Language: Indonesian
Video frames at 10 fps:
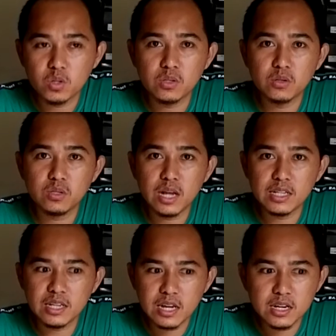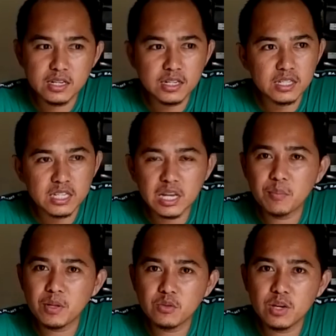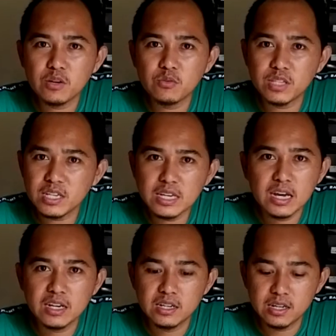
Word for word: terus ada yang kertas apa tuh yang kuning ya